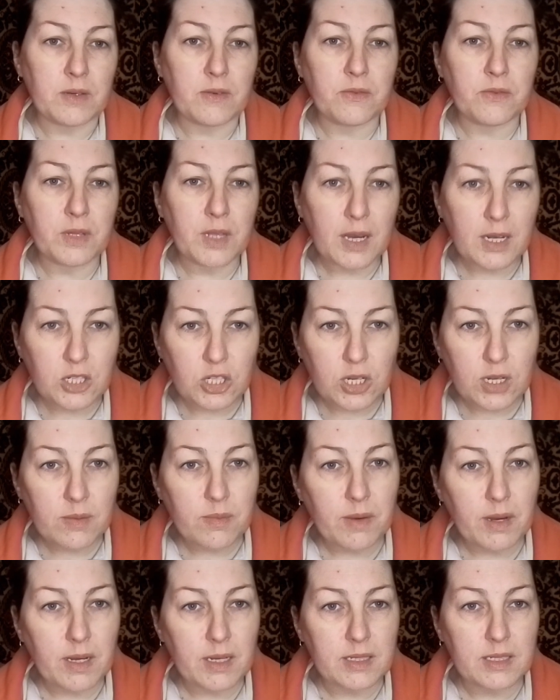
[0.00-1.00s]
В наших
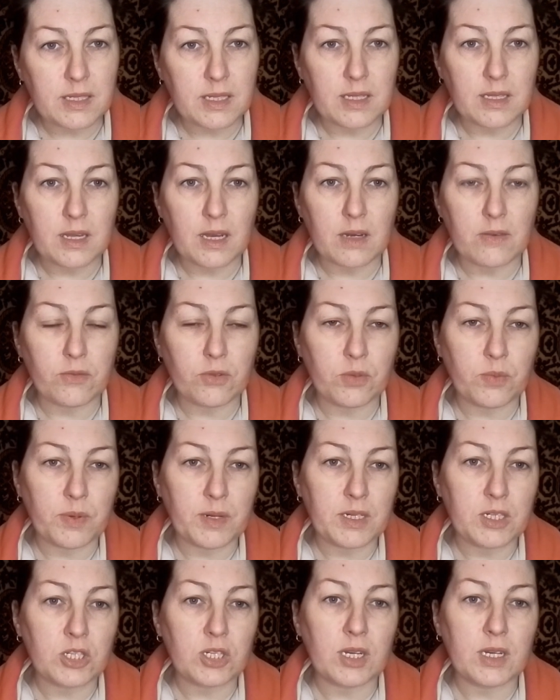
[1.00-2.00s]
магазинах, вот
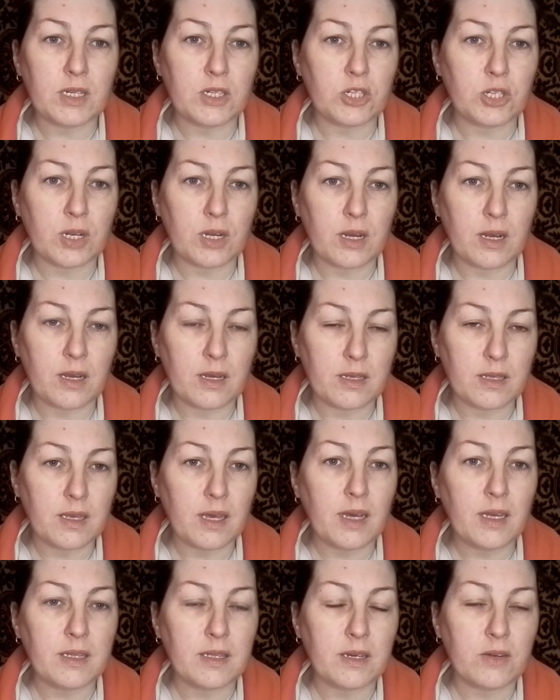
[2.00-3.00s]
ближайших,
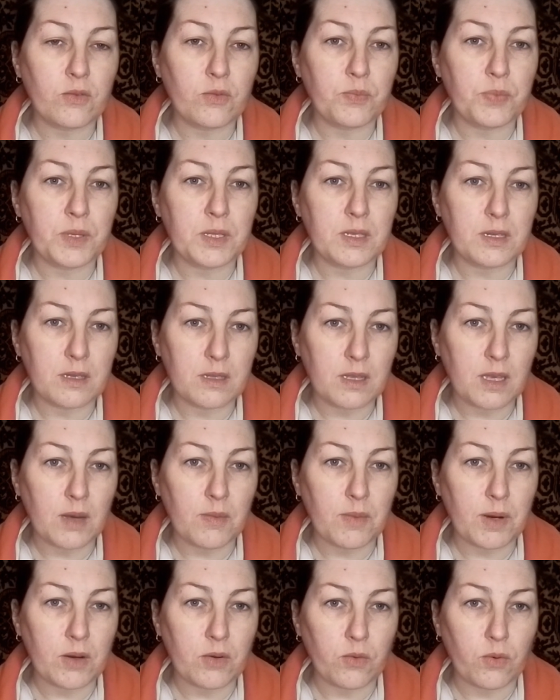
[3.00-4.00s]
я это купить не
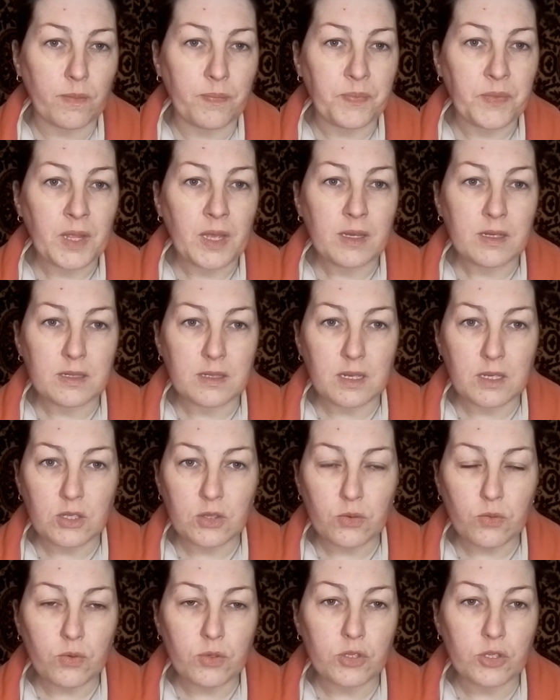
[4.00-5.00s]
могу. Здесь
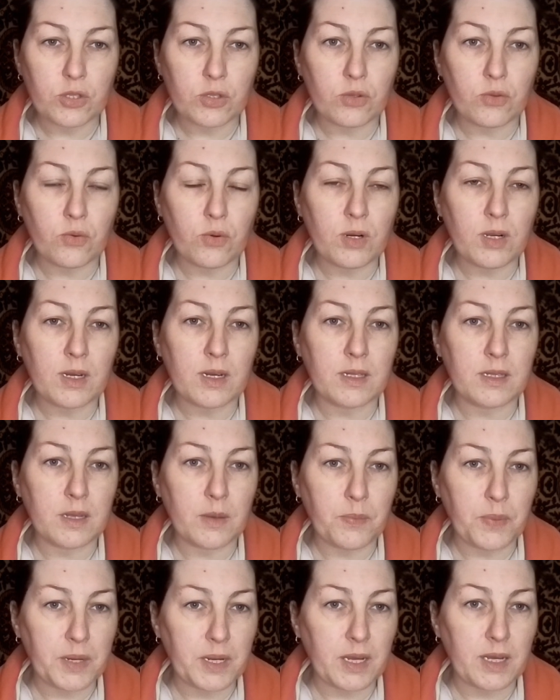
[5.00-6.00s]
очень дорого, на
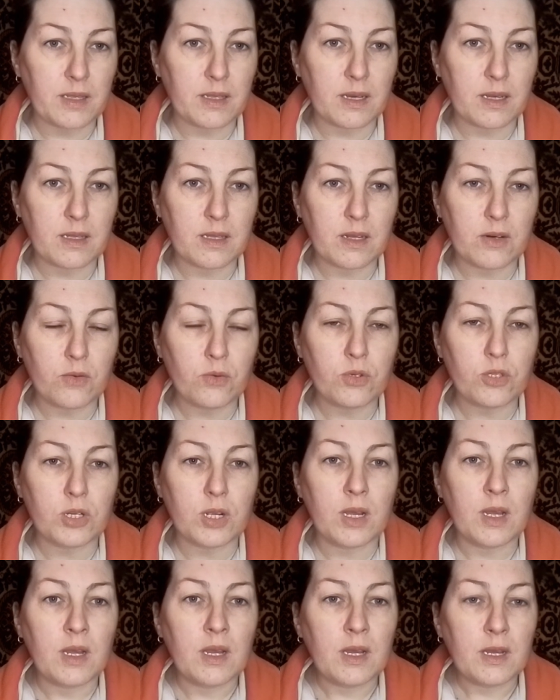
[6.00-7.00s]
порядок дороже.
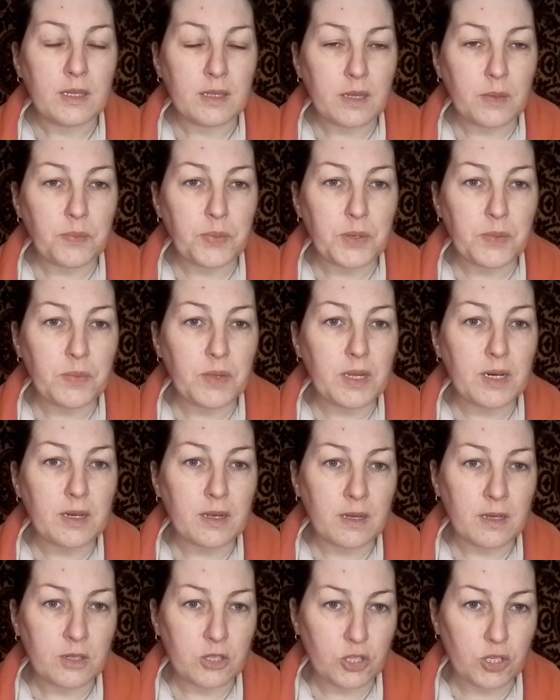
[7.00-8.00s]
Например,
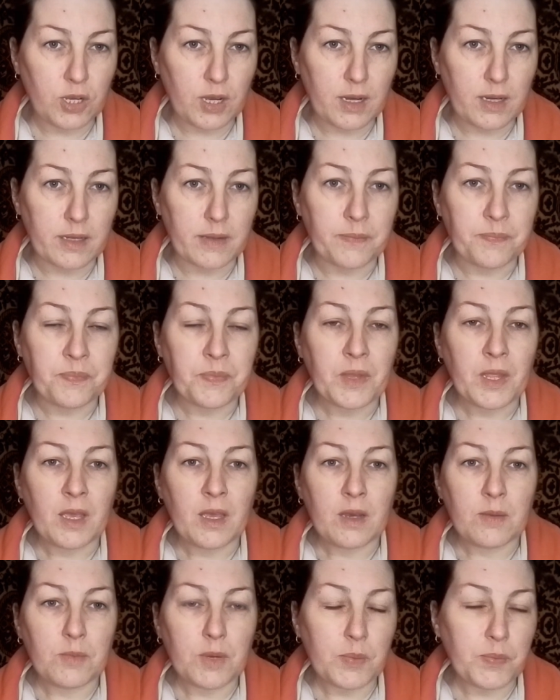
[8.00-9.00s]
чай.
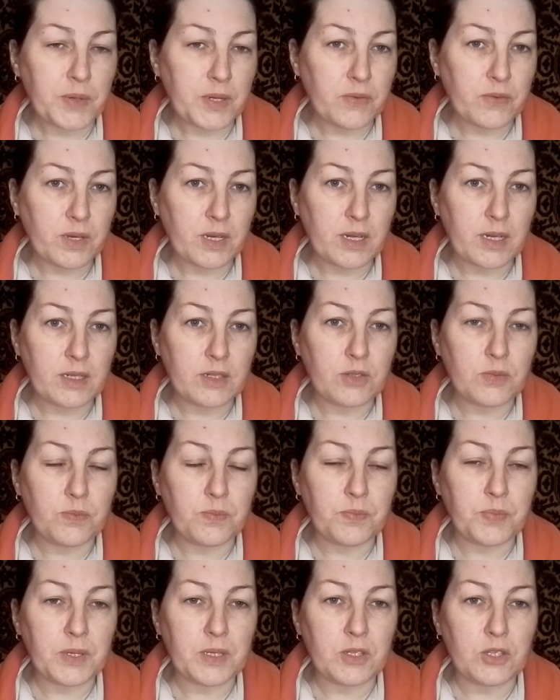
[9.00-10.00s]
Мы привыкли
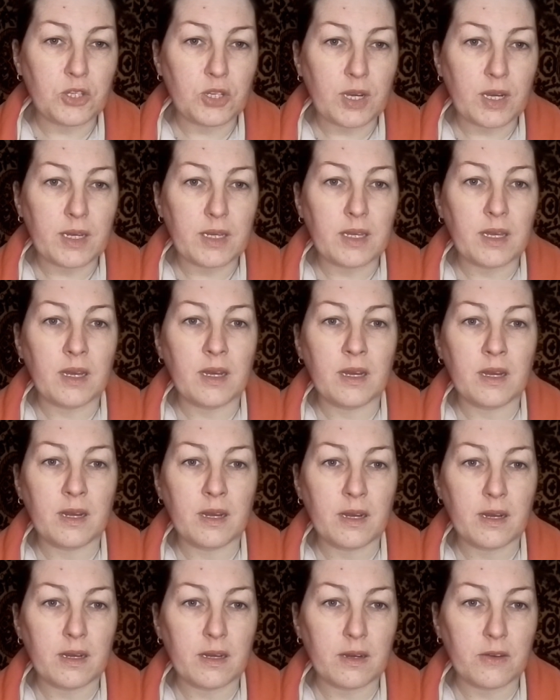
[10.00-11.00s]
пить чай
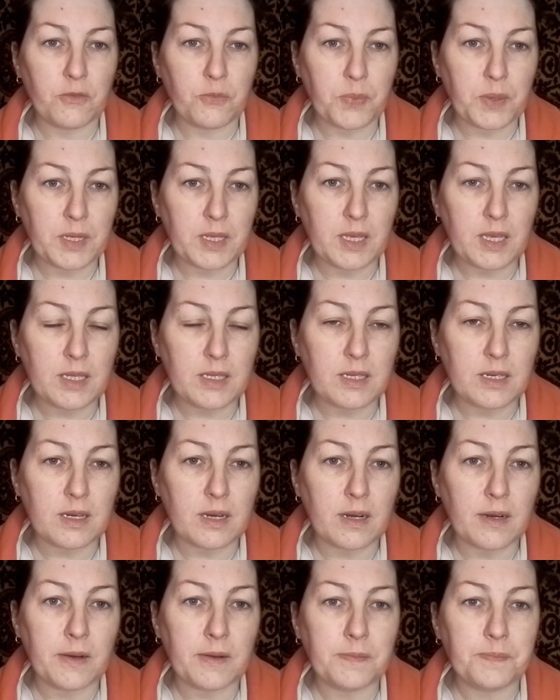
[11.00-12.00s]
э, в
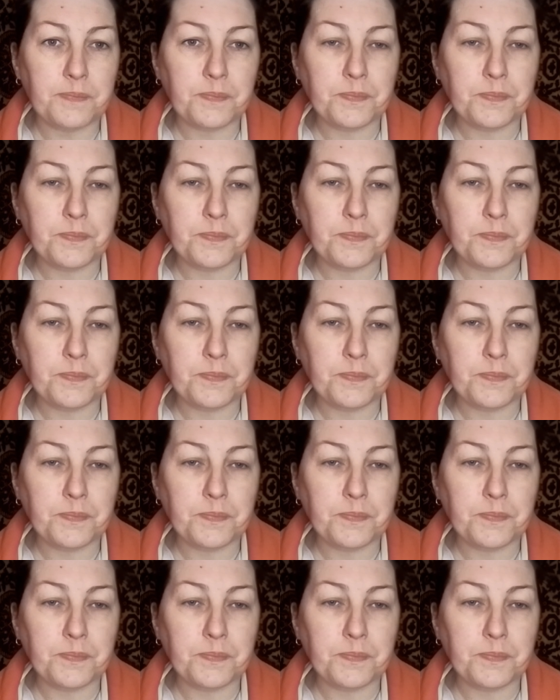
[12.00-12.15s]
пакетиках.